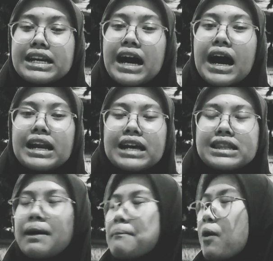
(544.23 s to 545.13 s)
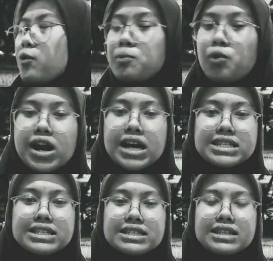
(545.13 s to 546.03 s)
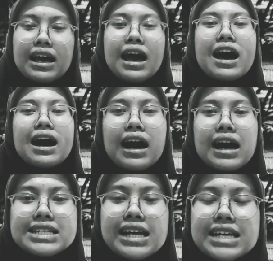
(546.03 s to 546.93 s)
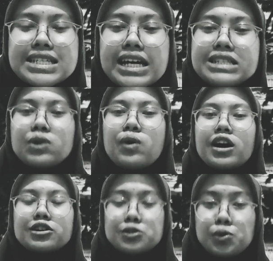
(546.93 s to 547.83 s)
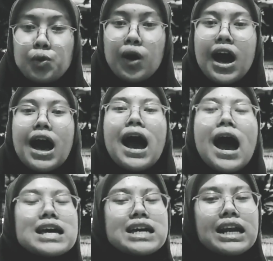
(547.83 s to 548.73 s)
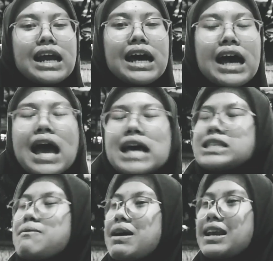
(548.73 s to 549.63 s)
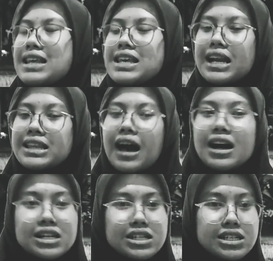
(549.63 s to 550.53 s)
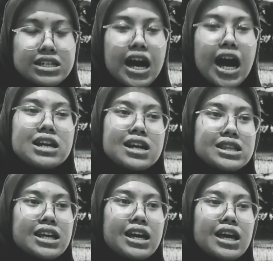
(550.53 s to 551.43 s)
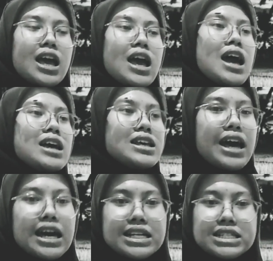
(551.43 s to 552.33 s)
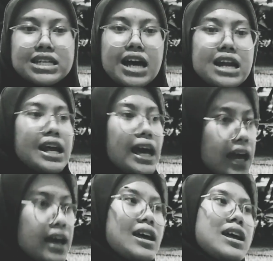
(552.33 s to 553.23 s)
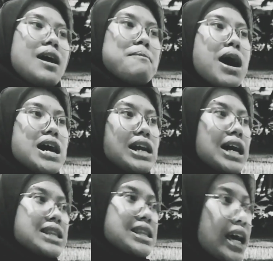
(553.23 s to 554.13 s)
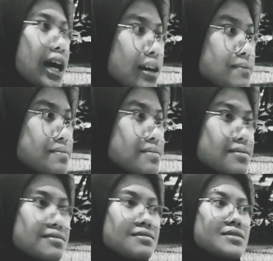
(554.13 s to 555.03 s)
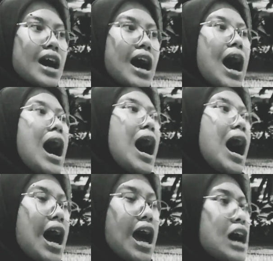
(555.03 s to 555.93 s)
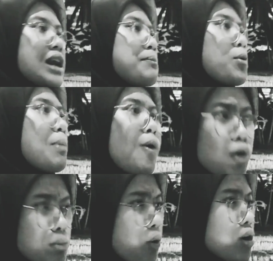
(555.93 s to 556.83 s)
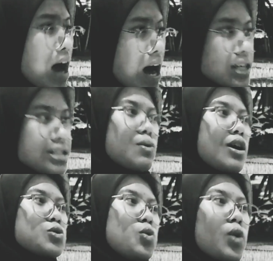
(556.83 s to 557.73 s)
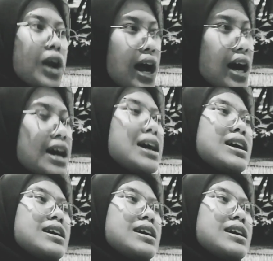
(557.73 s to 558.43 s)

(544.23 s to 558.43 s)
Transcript: ngenaan eta mau bodas ngan salah hiji waktu akhirna cep eri teh nyaritakeun ka adina teh yen cenade de baheula teh aa nempo mau bodas waktu orang